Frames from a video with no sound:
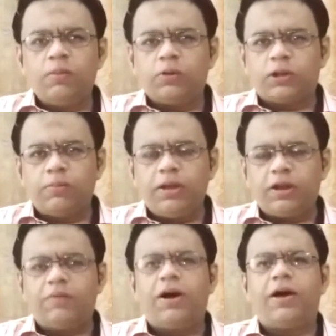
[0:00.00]
मुस्लिम लीग
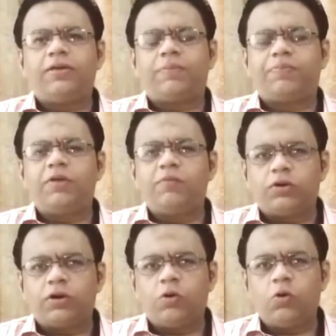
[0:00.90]
नवाज़ अपने
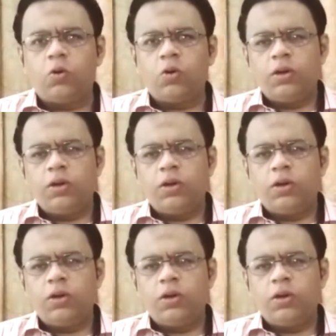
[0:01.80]
वोटर को